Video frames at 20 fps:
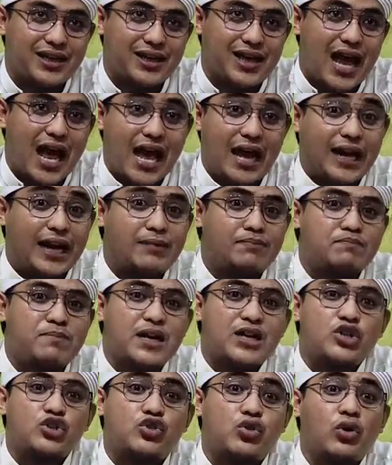
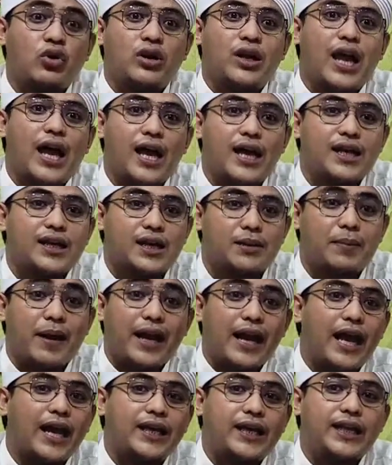harapan surga
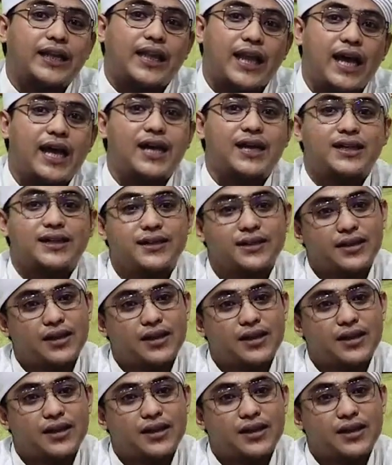kepada kita